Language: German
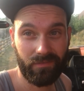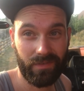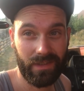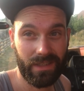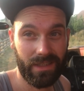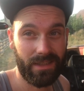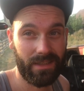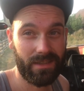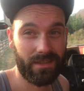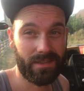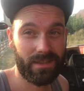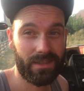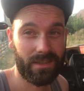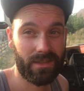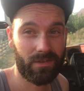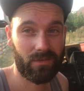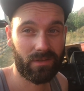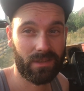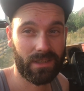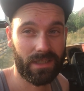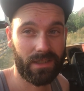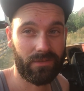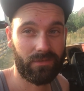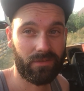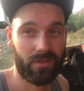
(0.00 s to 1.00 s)
wieder die
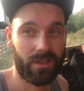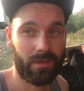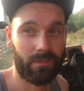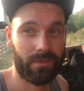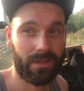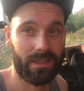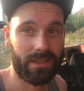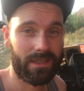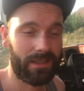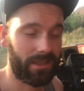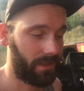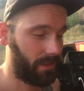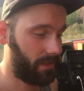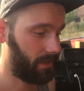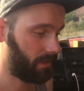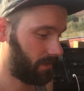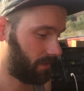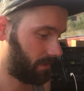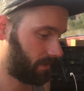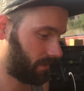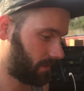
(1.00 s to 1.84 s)
Sicherung rein von der Batterie.